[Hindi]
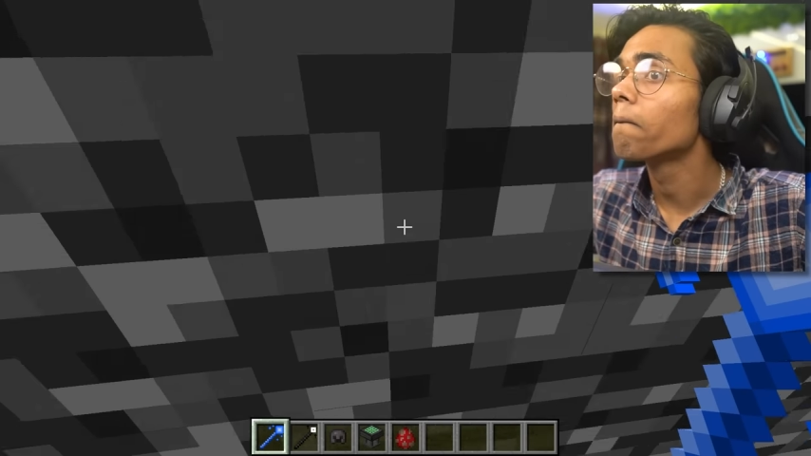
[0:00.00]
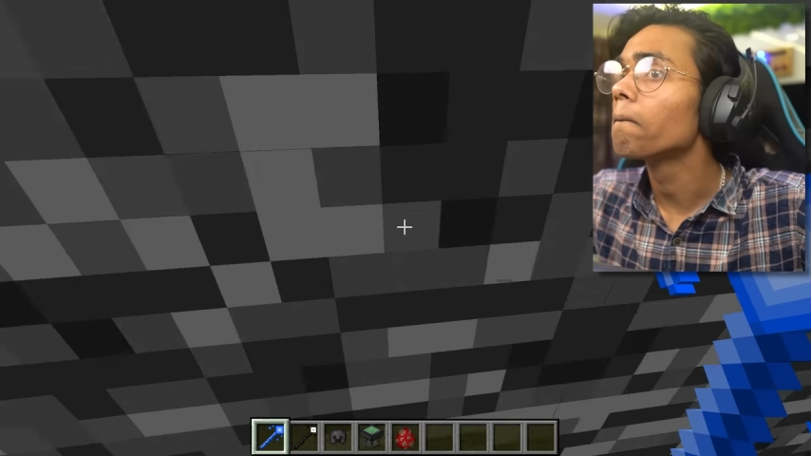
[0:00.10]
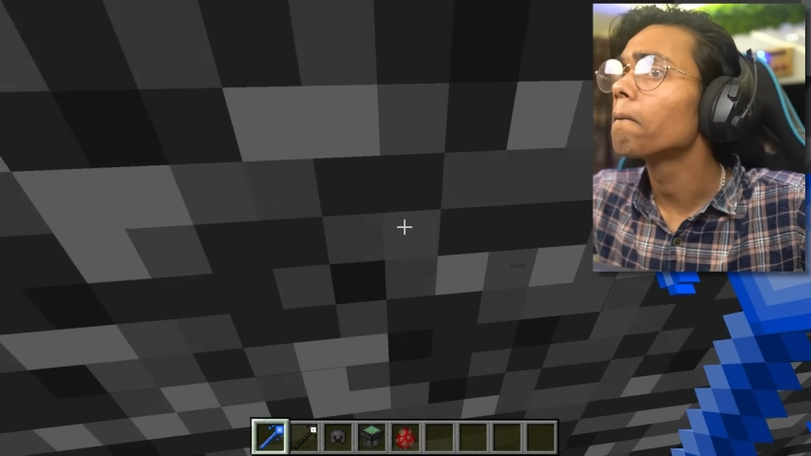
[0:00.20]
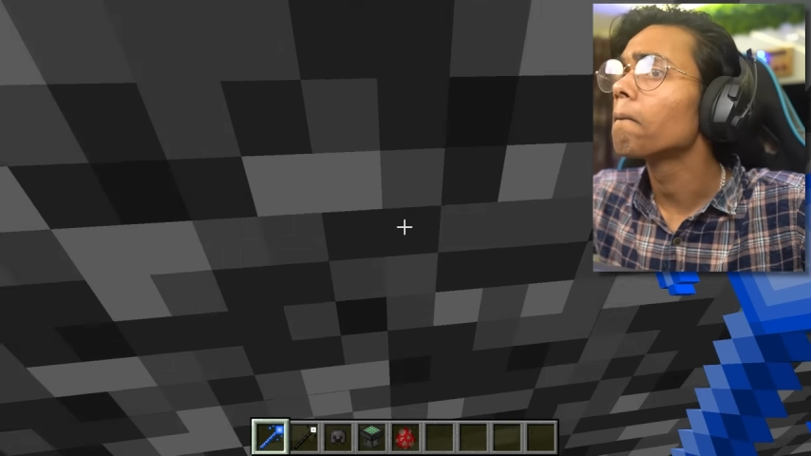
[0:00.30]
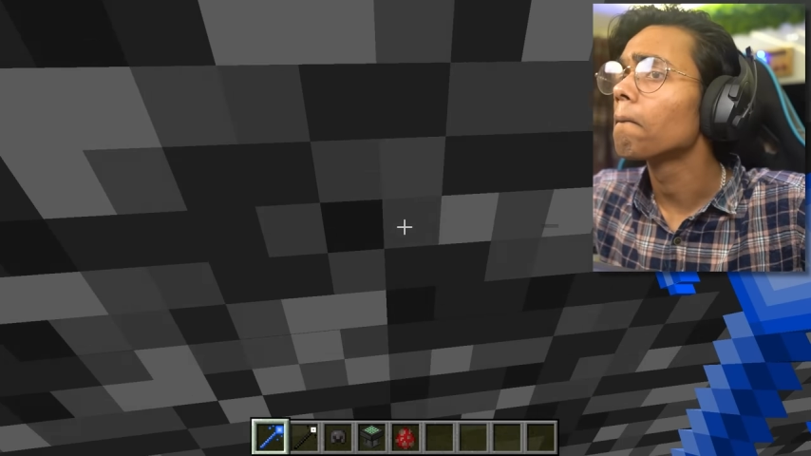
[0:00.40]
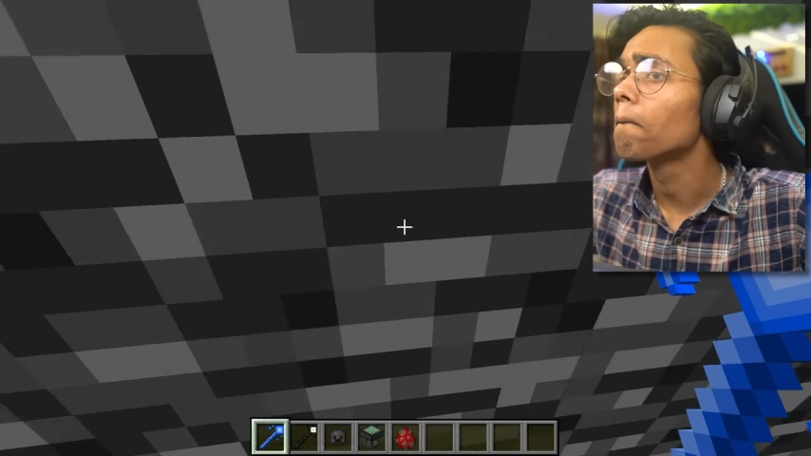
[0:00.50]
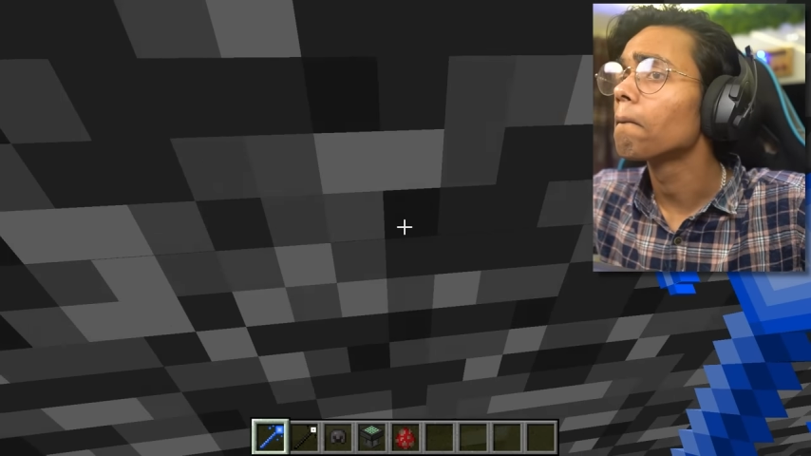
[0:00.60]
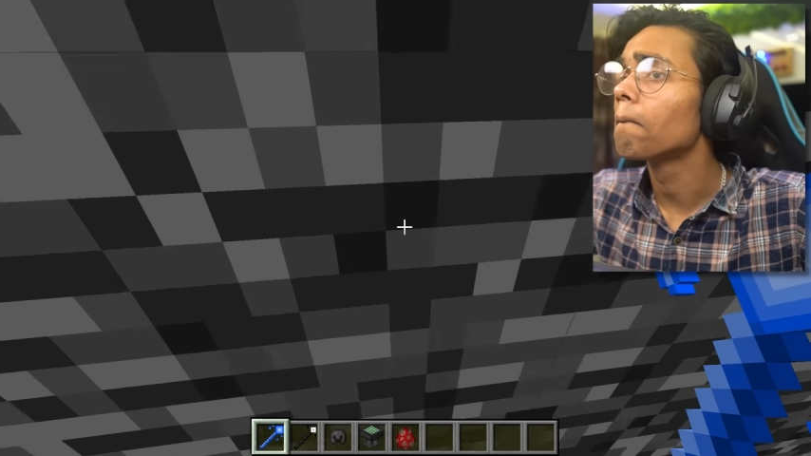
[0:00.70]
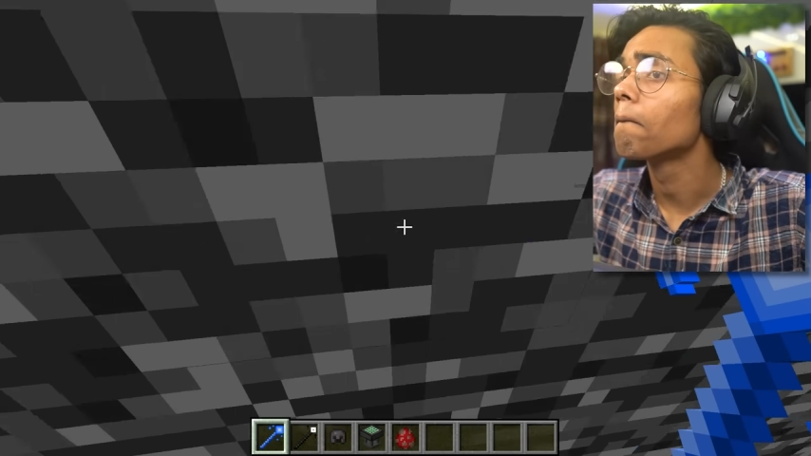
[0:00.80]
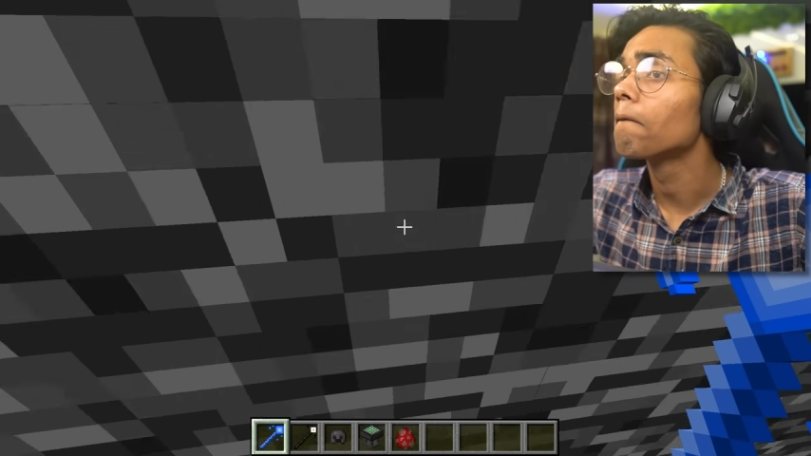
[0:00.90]
भाई
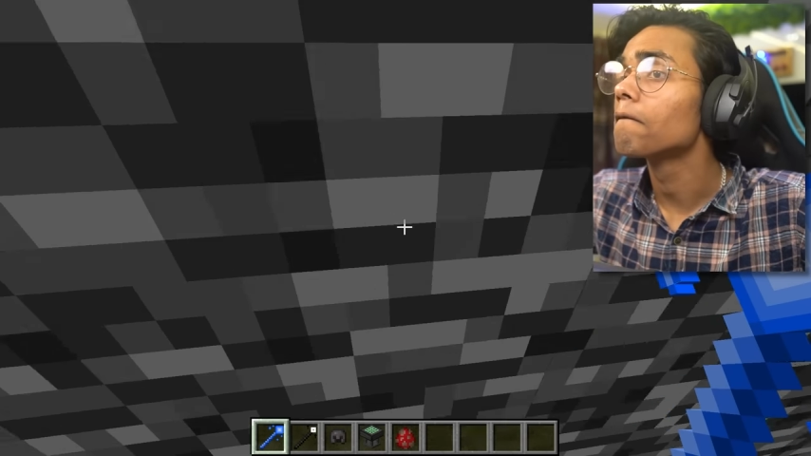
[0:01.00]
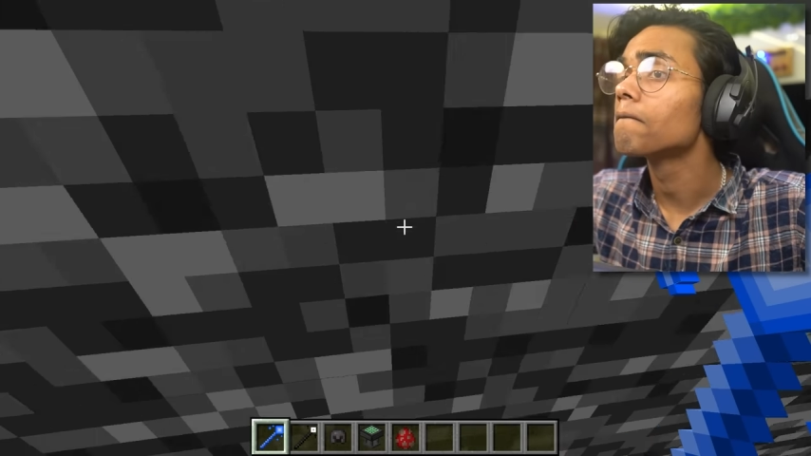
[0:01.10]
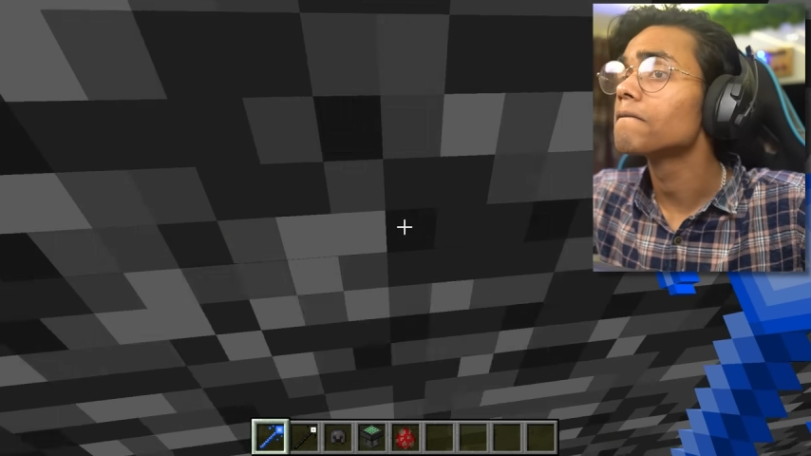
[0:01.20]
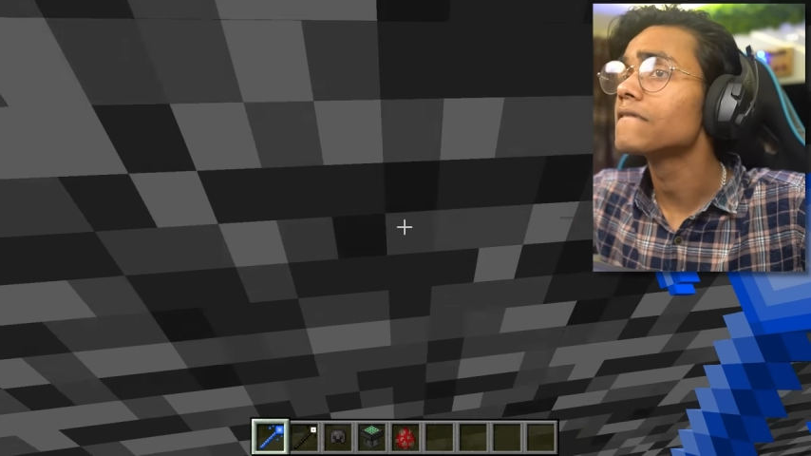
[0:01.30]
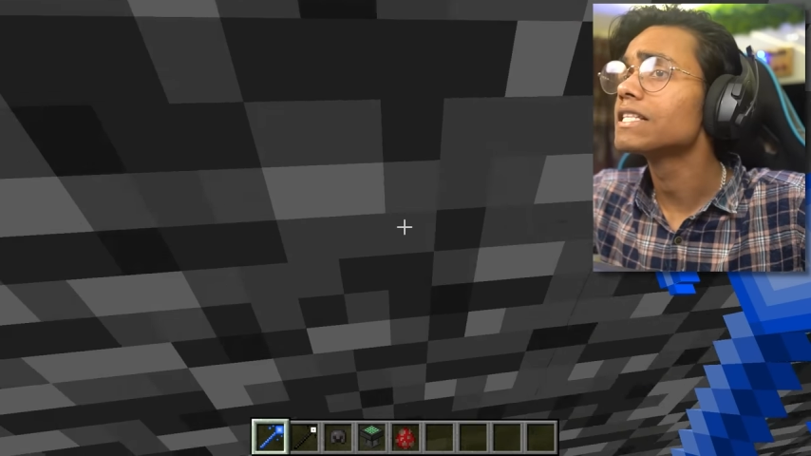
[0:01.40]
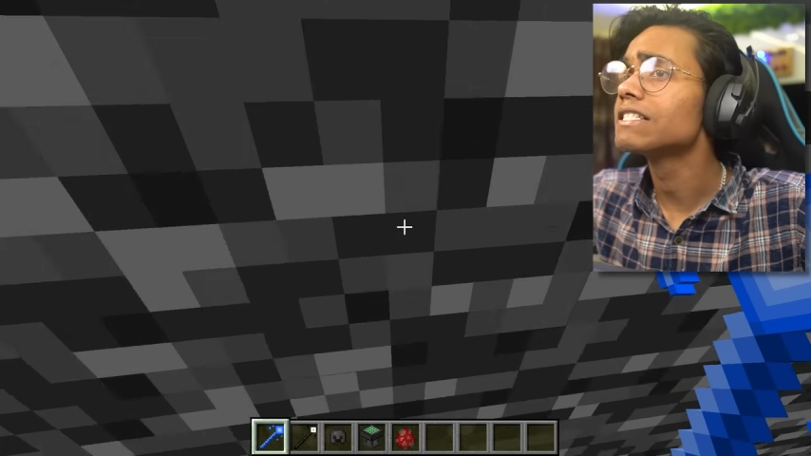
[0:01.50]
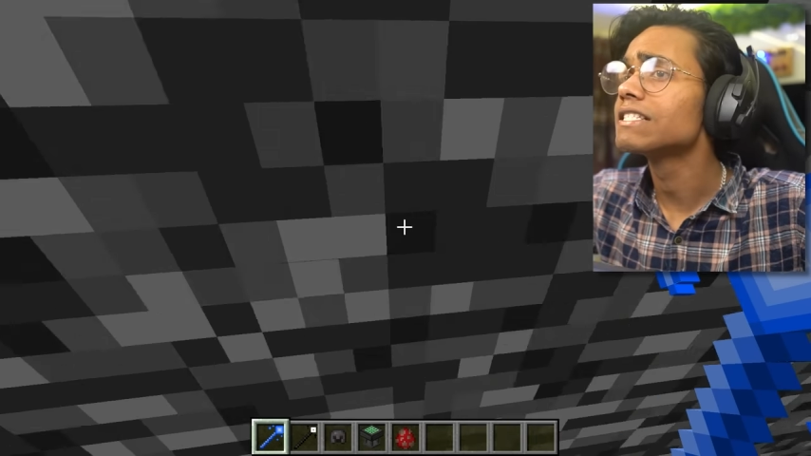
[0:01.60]
जो मॉब आने वाले हैं